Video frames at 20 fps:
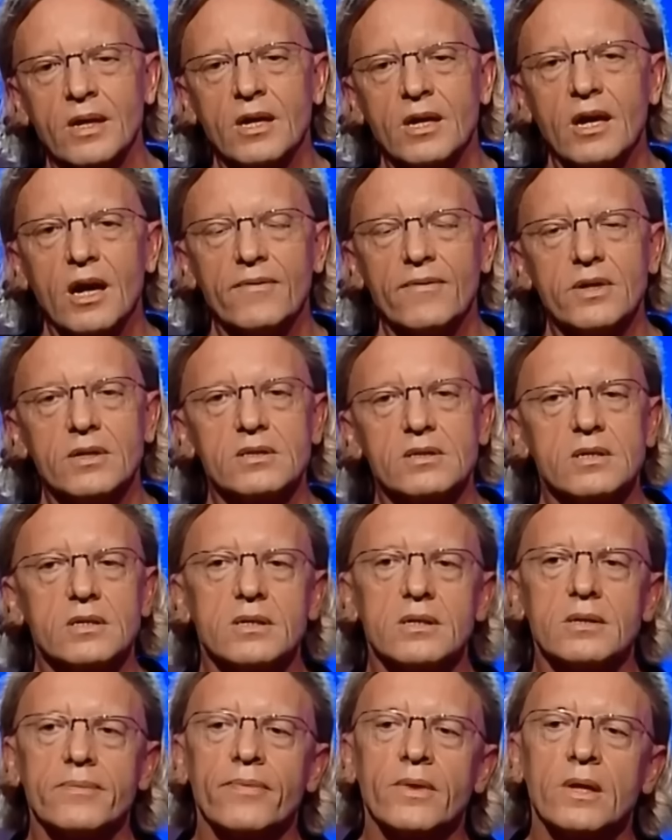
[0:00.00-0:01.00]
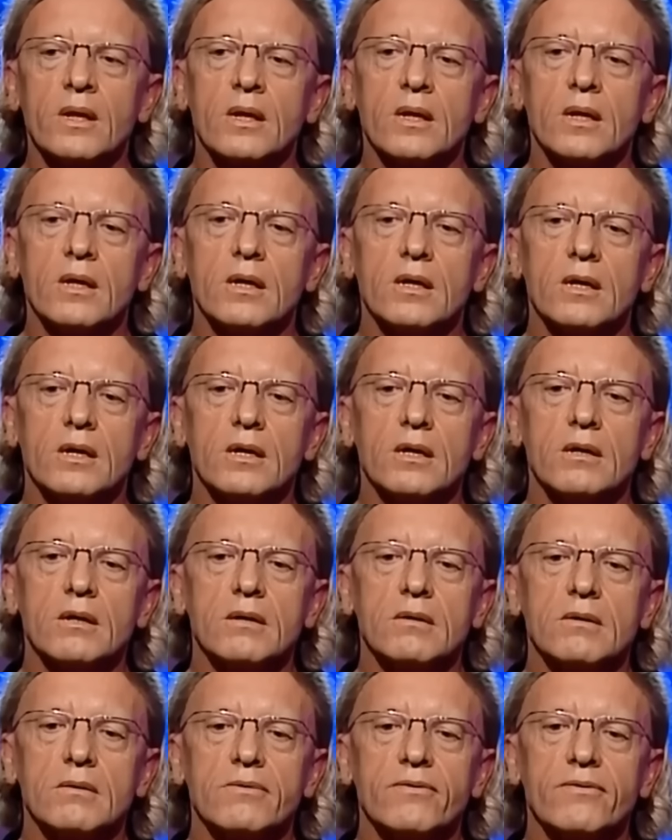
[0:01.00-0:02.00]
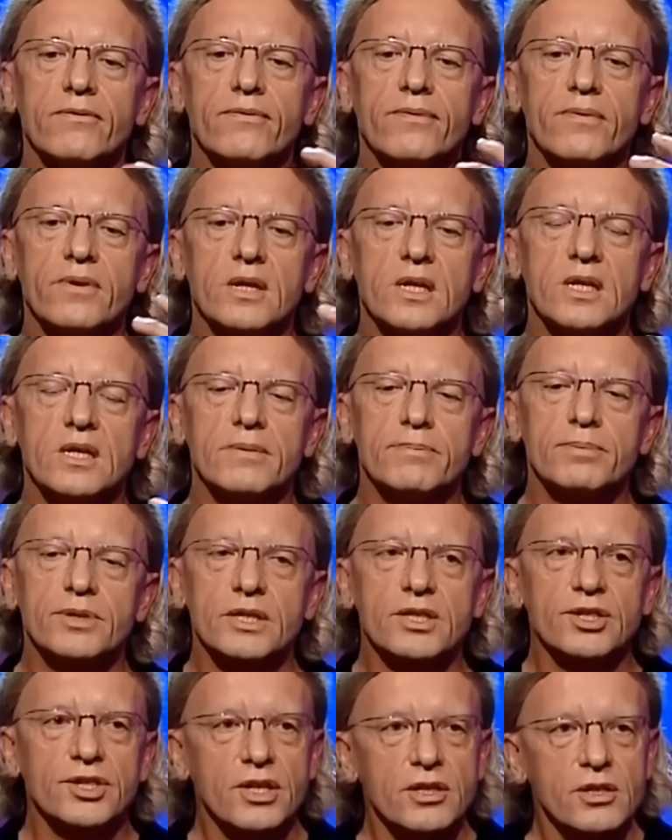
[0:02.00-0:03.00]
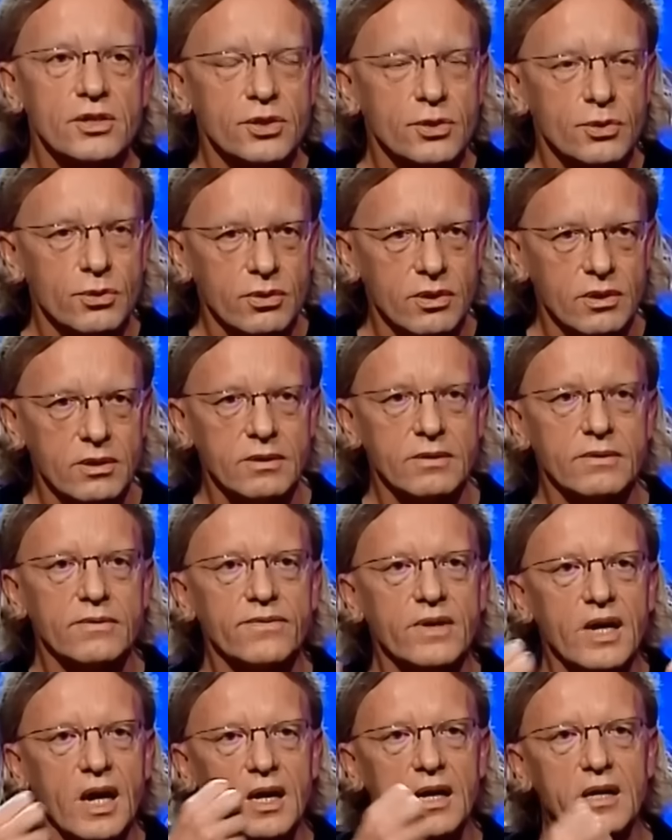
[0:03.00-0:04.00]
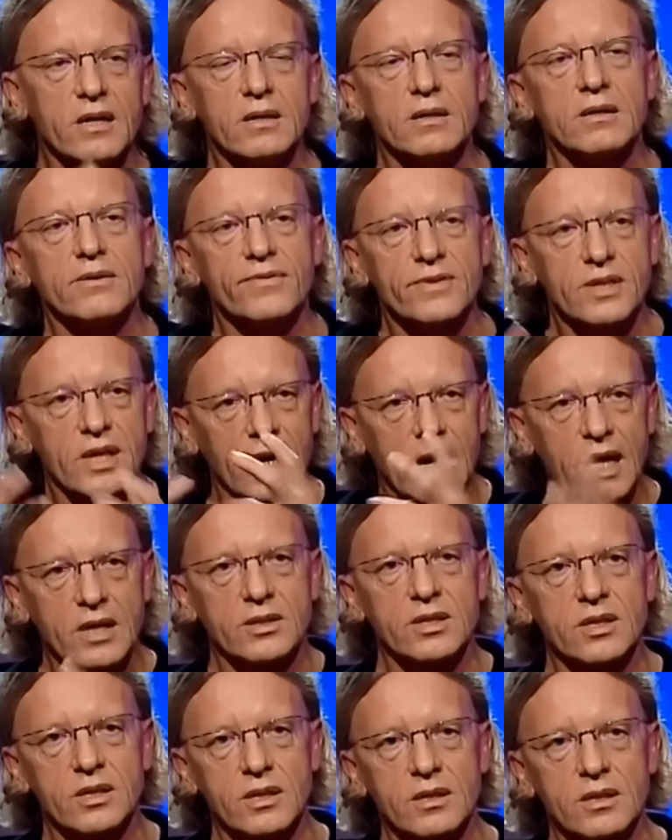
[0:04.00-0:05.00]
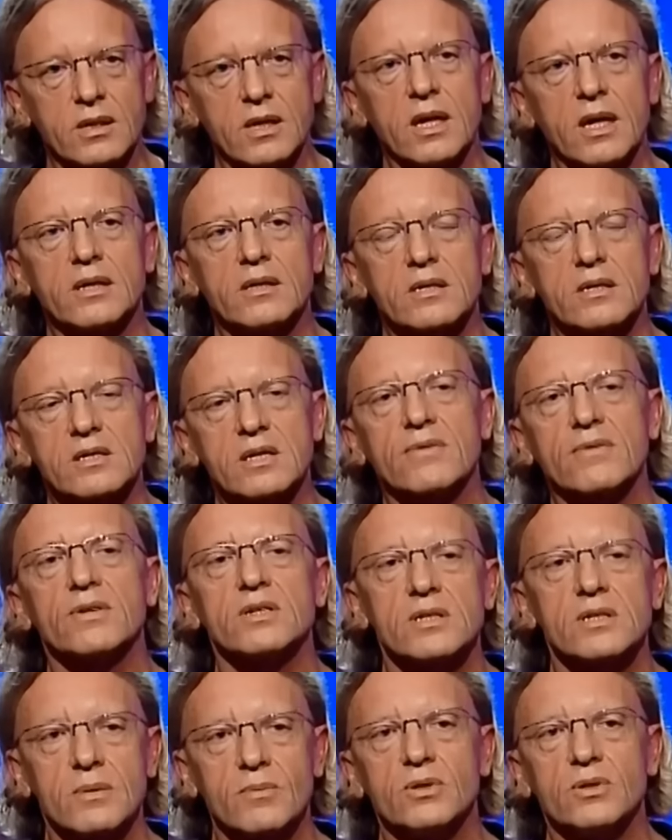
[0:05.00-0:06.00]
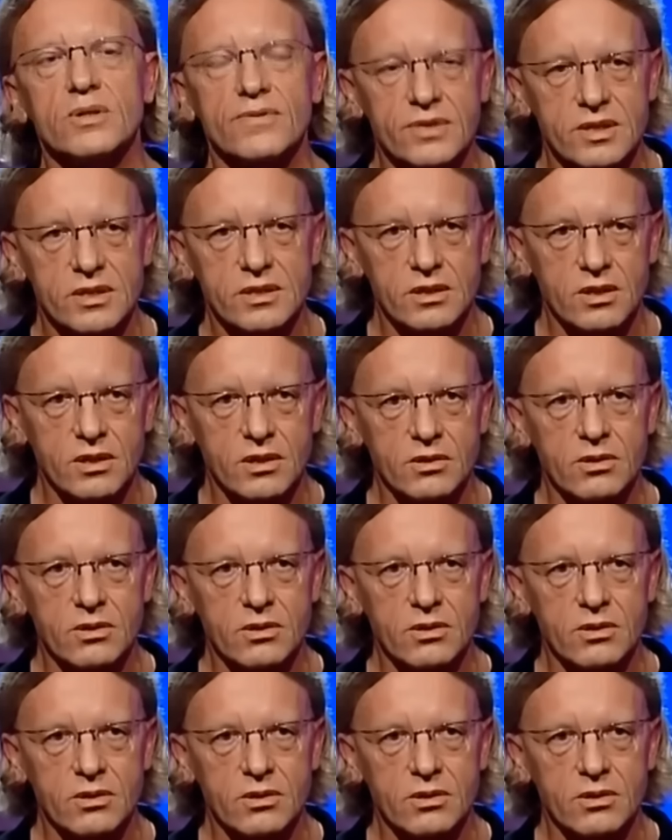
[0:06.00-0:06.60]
A więc w przestrzeni sztuki, w galerii, w teatrze, artysta właściwie może wszystko.